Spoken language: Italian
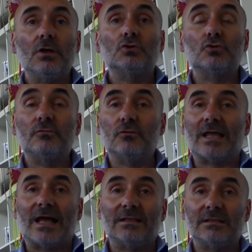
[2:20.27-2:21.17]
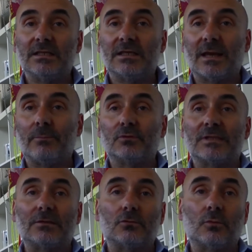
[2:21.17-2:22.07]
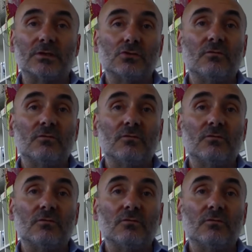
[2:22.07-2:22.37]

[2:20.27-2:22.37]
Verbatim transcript: sui votanti che ha portato questo